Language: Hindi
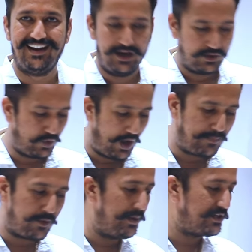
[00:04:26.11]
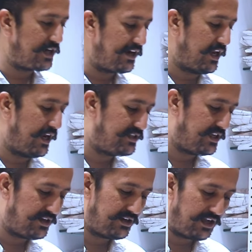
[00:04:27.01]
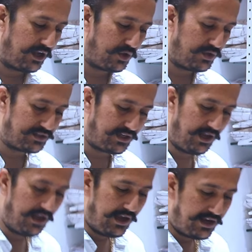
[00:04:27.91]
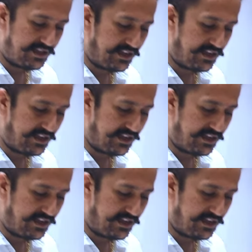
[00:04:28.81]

ठीक है तो आपको मैं स्टार्टिंग रेंज से सर दिखाता हूँ जैसे ये